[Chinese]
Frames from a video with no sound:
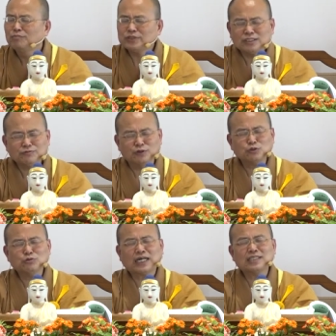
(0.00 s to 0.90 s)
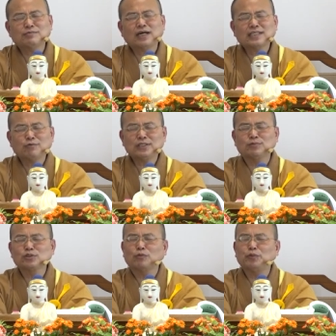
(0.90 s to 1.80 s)
不是佛度他的吗？他为什
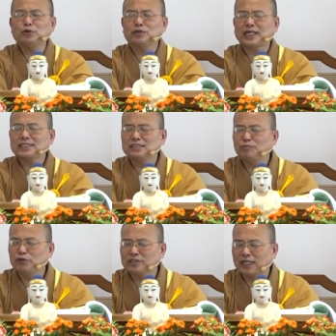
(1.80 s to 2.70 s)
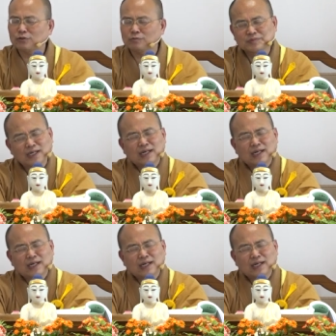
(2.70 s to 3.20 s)
么说不由他知，不由他度？